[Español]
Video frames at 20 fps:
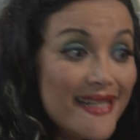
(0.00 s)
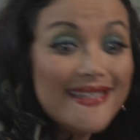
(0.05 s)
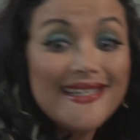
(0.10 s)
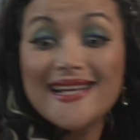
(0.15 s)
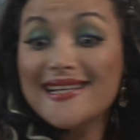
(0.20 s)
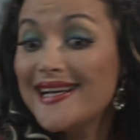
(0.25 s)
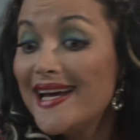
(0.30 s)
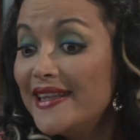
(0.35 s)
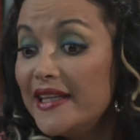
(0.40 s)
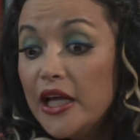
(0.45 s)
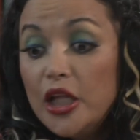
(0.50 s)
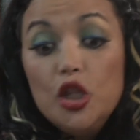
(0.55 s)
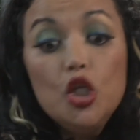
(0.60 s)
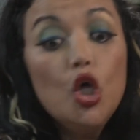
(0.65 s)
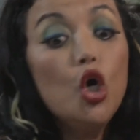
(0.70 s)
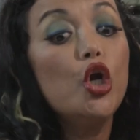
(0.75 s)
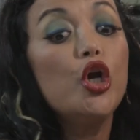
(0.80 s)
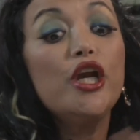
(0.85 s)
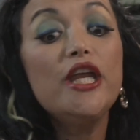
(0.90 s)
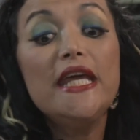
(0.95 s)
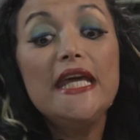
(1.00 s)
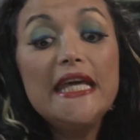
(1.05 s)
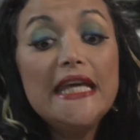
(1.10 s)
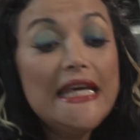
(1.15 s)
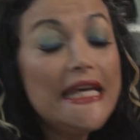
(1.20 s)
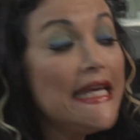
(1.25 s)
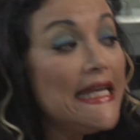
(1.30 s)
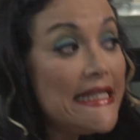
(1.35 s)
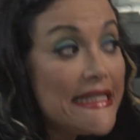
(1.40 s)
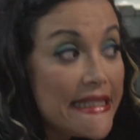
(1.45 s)
estás ganando
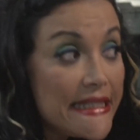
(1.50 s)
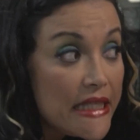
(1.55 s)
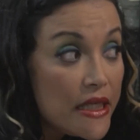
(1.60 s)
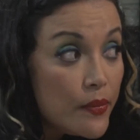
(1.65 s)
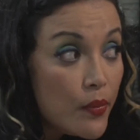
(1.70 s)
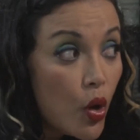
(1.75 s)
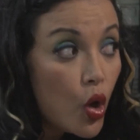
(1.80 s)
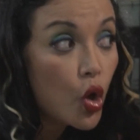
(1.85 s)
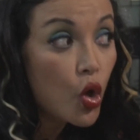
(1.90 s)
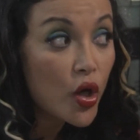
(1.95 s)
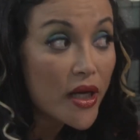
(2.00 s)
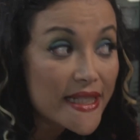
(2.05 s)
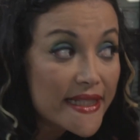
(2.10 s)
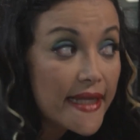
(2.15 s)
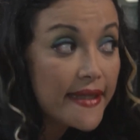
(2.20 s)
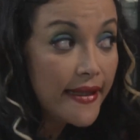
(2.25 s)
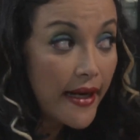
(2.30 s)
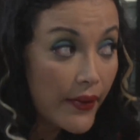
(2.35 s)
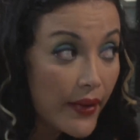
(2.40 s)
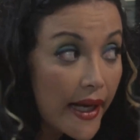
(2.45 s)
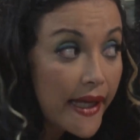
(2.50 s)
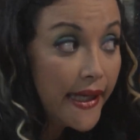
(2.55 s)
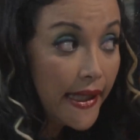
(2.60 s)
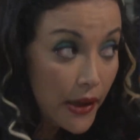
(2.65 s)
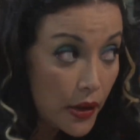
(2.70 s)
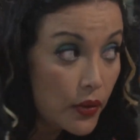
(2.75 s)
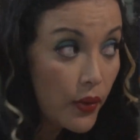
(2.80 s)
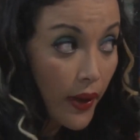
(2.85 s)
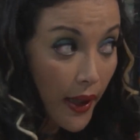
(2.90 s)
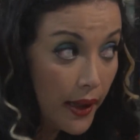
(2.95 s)
riquísimo con este
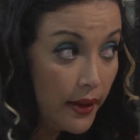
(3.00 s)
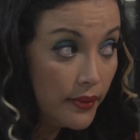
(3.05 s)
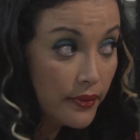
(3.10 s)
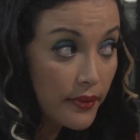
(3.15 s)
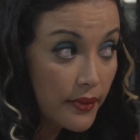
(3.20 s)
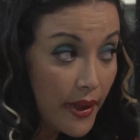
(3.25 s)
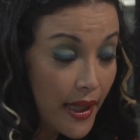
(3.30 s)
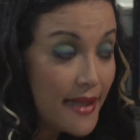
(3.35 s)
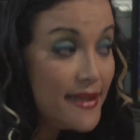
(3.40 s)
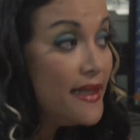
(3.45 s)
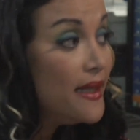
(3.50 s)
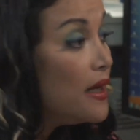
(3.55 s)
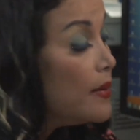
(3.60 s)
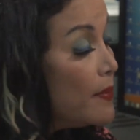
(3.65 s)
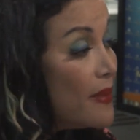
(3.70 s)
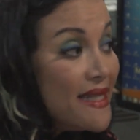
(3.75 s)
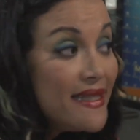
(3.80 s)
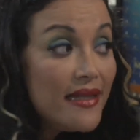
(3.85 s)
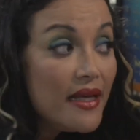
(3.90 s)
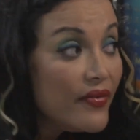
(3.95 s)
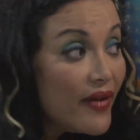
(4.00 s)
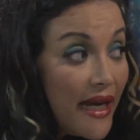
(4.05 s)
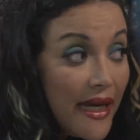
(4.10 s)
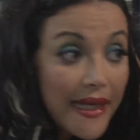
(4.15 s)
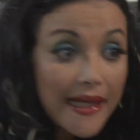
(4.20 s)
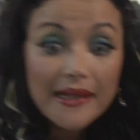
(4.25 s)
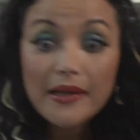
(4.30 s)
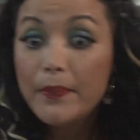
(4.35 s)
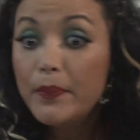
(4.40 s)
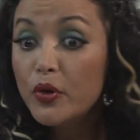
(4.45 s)
trabajito, ¿ah? Así que más te vale
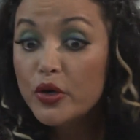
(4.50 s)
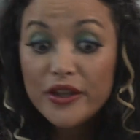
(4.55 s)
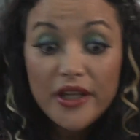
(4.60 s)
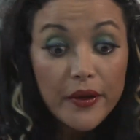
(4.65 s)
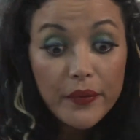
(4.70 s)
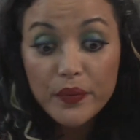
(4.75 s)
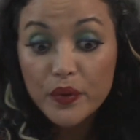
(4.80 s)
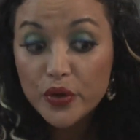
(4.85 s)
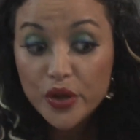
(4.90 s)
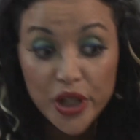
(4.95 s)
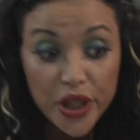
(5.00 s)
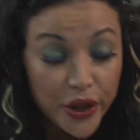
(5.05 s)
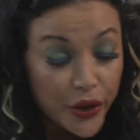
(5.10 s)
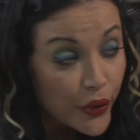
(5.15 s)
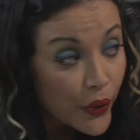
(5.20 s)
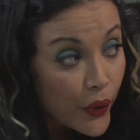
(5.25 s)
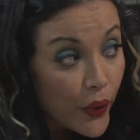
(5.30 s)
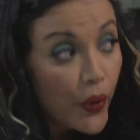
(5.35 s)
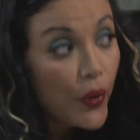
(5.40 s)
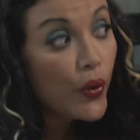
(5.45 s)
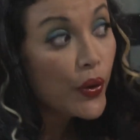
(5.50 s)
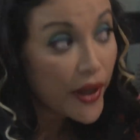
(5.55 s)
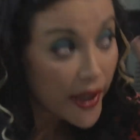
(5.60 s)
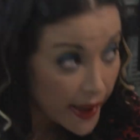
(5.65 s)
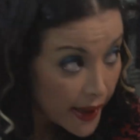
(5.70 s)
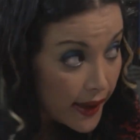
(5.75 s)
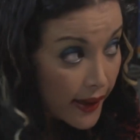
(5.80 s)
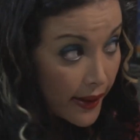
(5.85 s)
que te portes bonito, ¿ok?